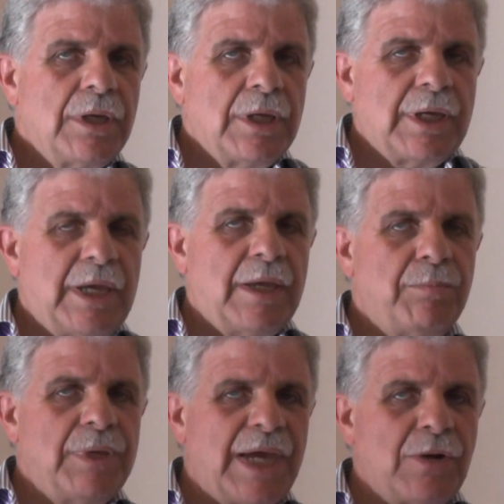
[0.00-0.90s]
che
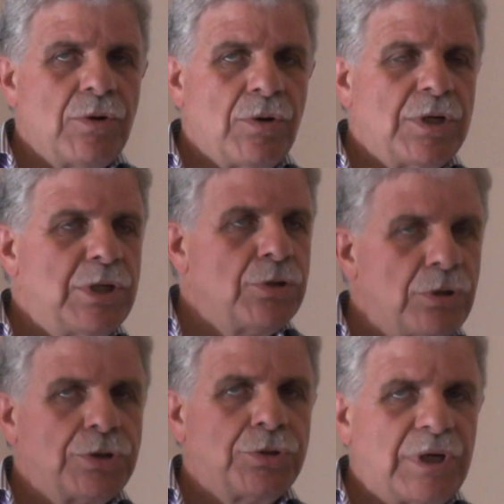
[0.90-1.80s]
mi hanno
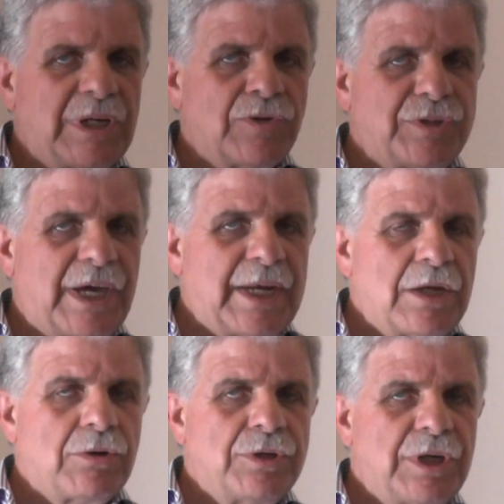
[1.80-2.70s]
indotto a
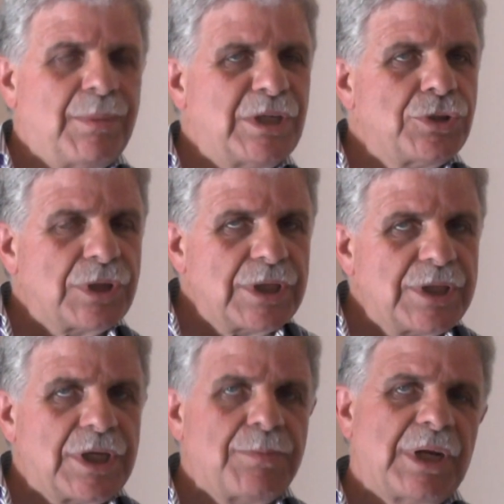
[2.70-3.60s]
lottare con maggiore
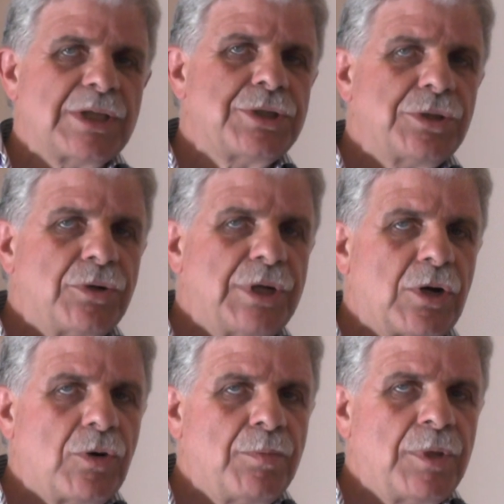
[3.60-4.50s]
determinazione,
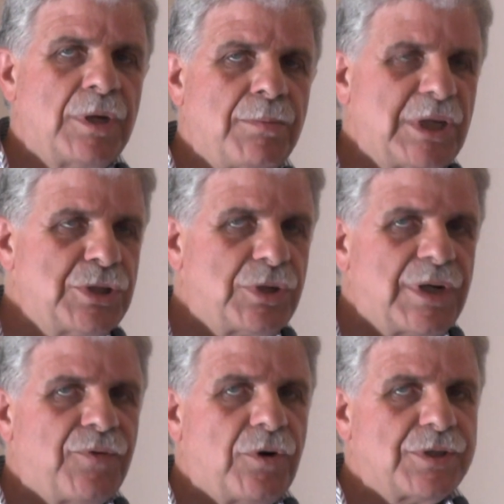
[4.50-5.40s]
con
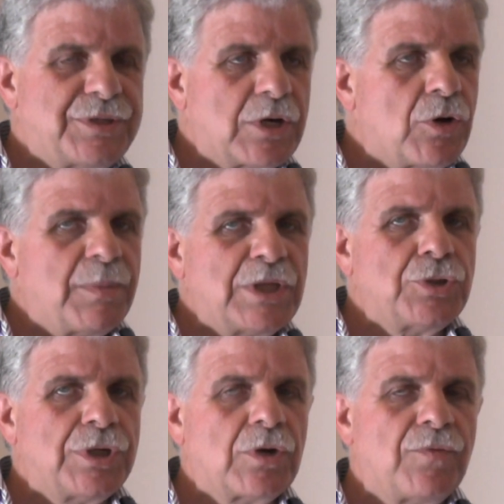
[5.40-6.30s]
maggiore forza, con
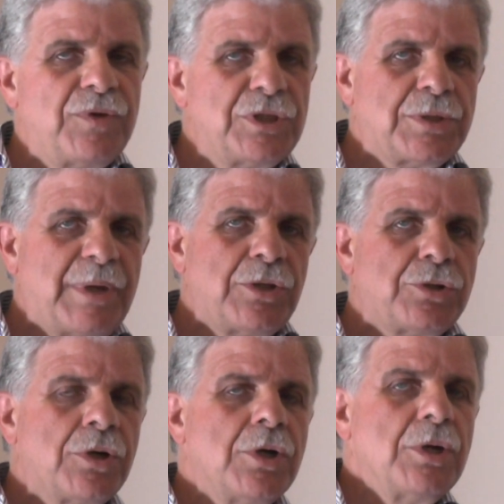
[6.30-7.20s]
maggiore convincimento,